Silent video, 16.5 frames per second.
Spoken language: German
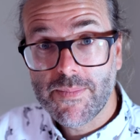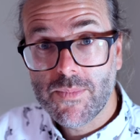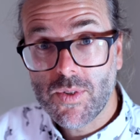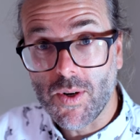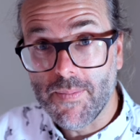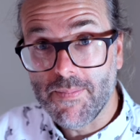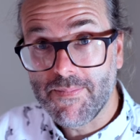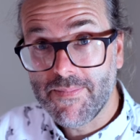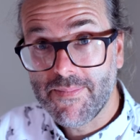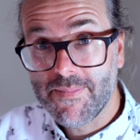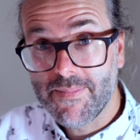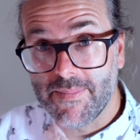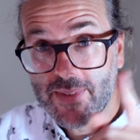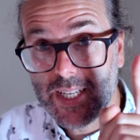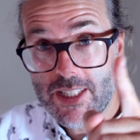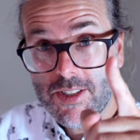So,
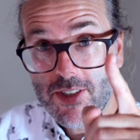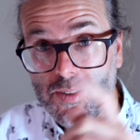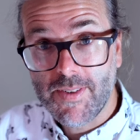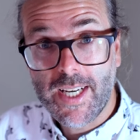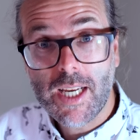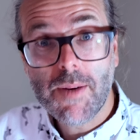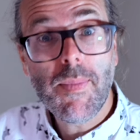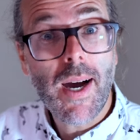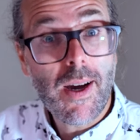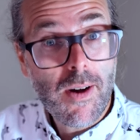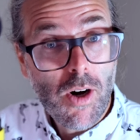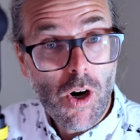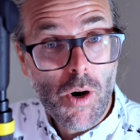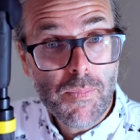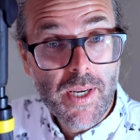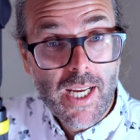jetzt überleg mal,
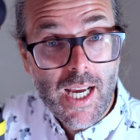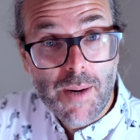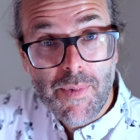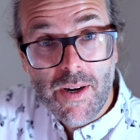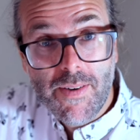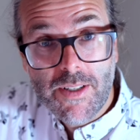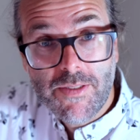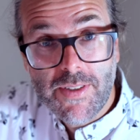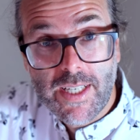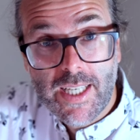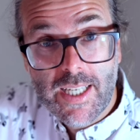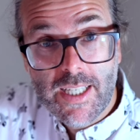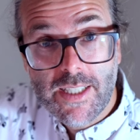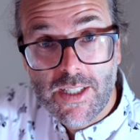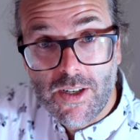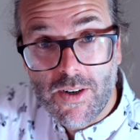ob die Kamera was für dich
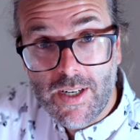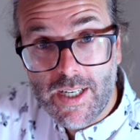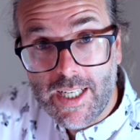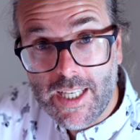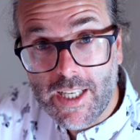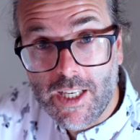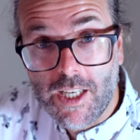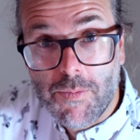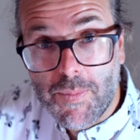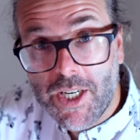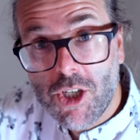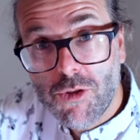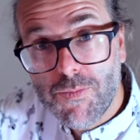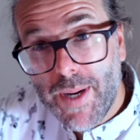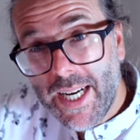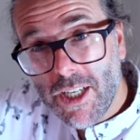ist oder nicht. Ich bin
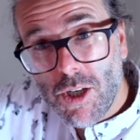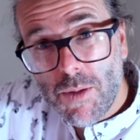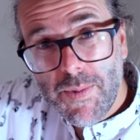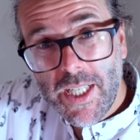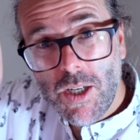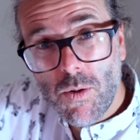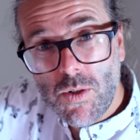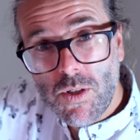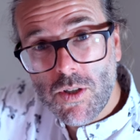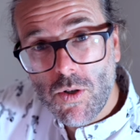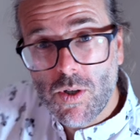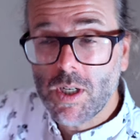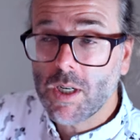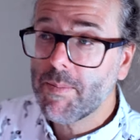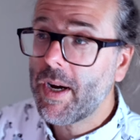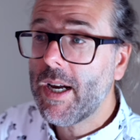gespannt. Kommentier unten
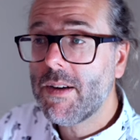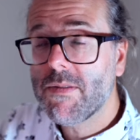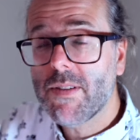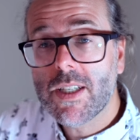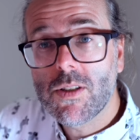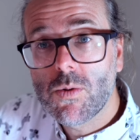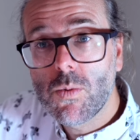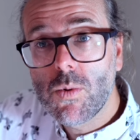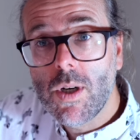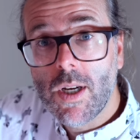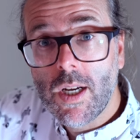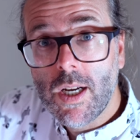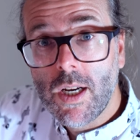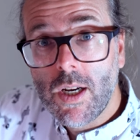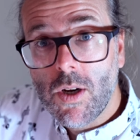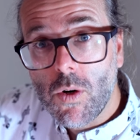drunter mal, was du
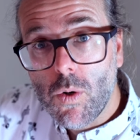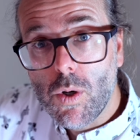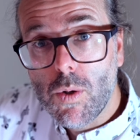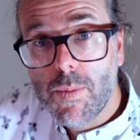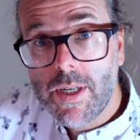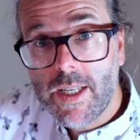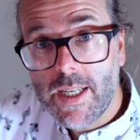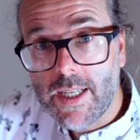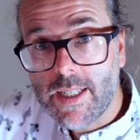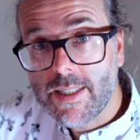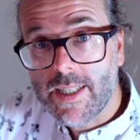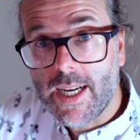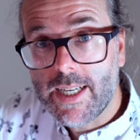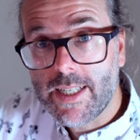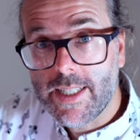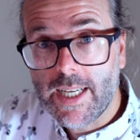über die
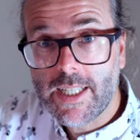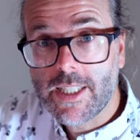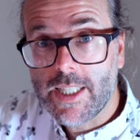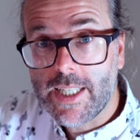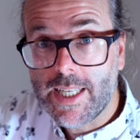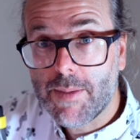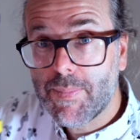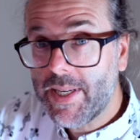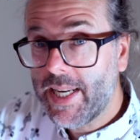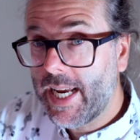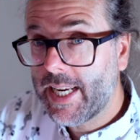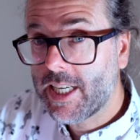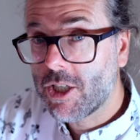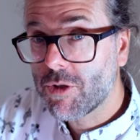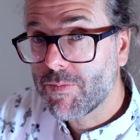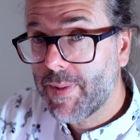X3 denkst. Ich bin
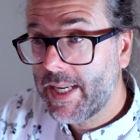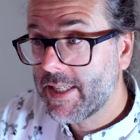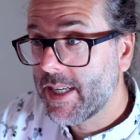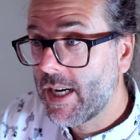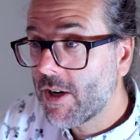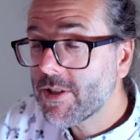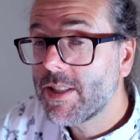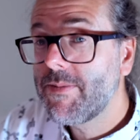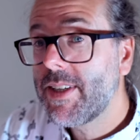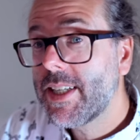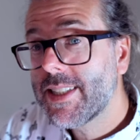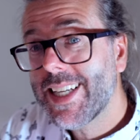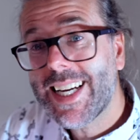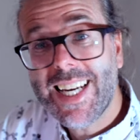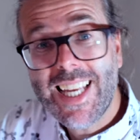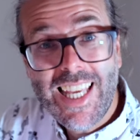echt gespannt. Außerdem, wie
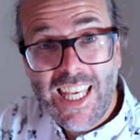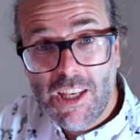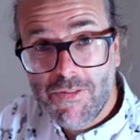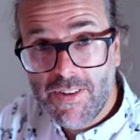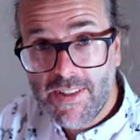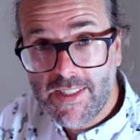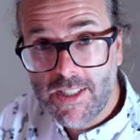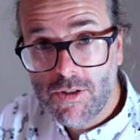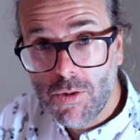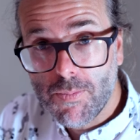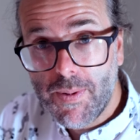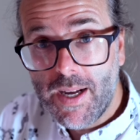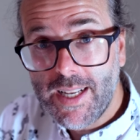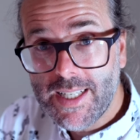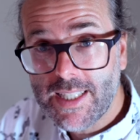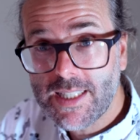gesagt, ich finde sie
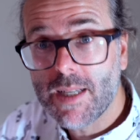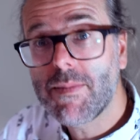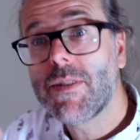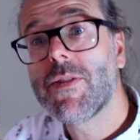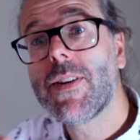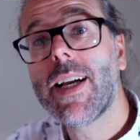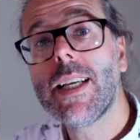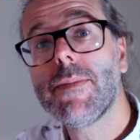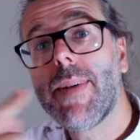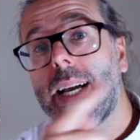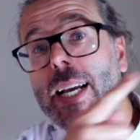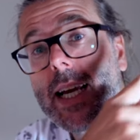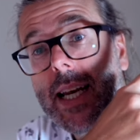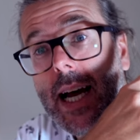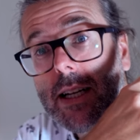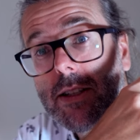super, deshalb nicht vergessen, meinen
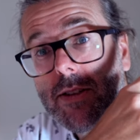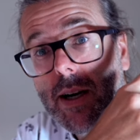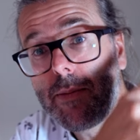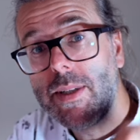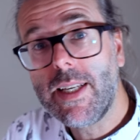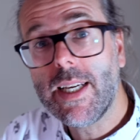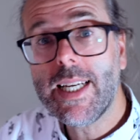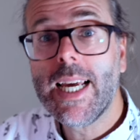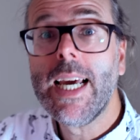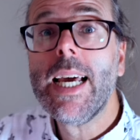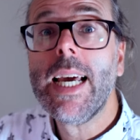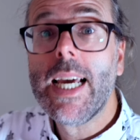Kanal zu abonnieren.